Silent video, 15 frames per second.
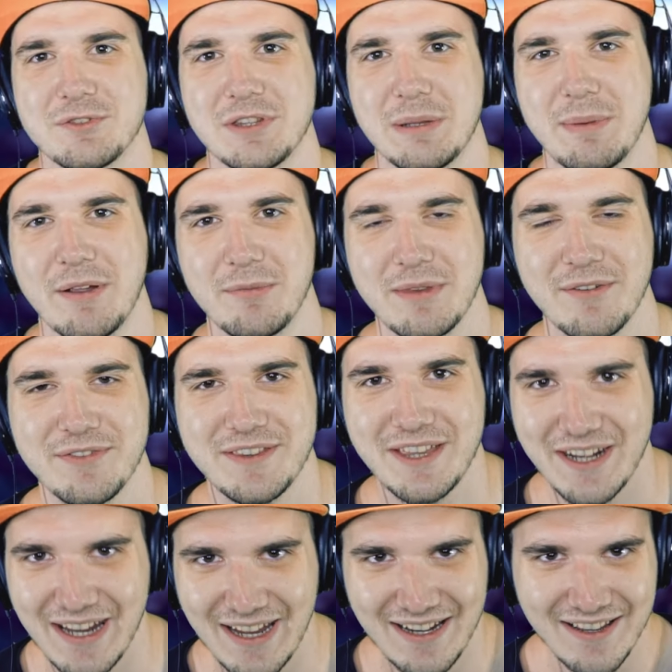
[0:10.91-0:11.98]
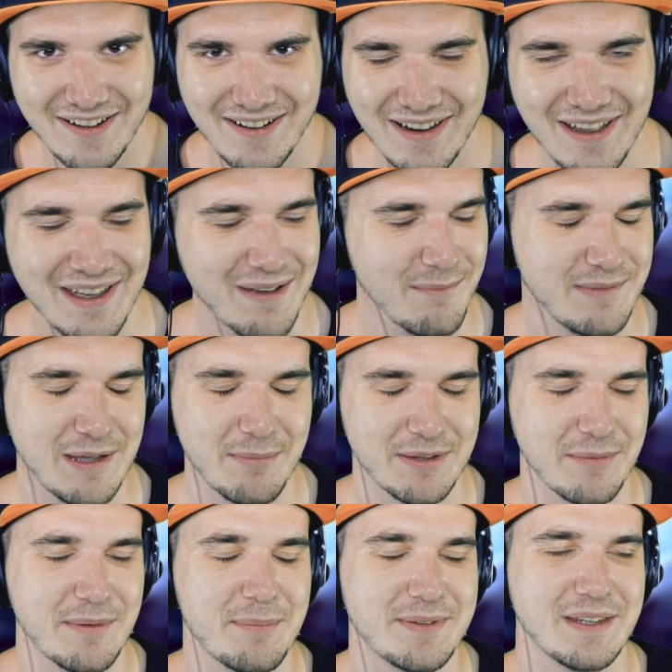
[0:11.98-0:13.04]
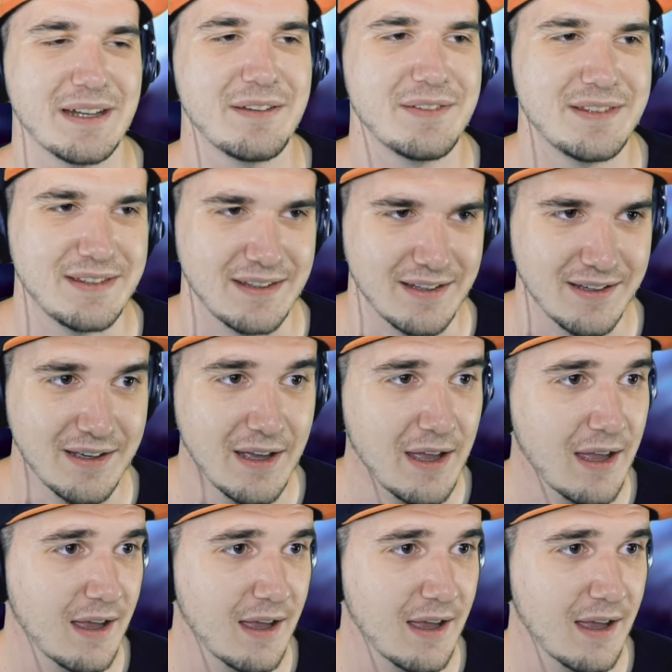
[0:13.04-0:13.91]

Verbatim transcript: что добавил меня в трейлер, мне об этом написали все.